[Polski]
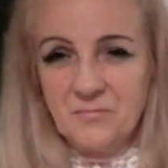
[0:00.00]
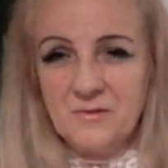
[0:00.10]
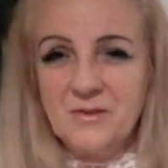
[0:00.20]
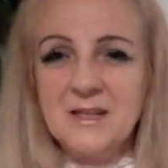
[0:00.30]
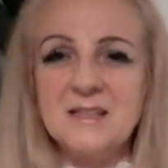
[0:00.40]

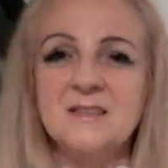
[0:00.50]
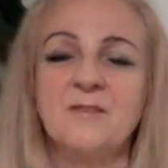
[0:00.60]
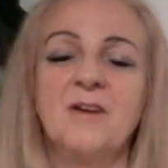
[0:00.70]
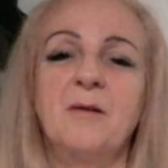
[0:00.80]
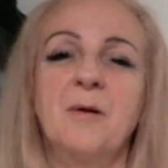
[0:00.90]

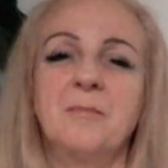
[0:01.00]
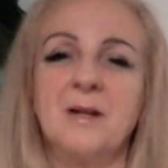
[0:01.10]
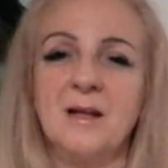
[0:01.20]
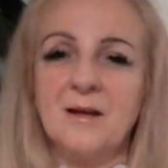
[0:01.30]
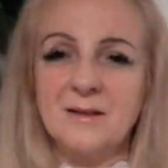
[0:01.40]
wytestowałam
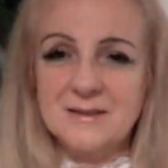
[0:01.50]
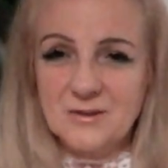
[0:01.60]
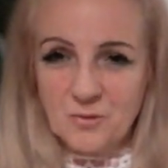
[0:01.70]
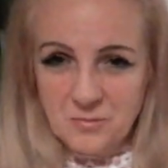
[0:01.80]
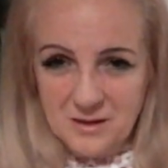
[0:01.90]
na
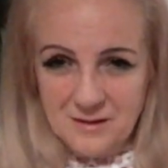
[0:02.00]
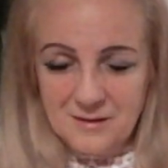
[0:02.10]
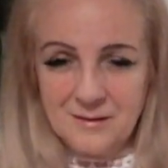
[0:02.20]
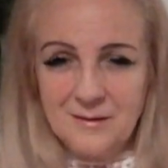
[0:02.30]
sobie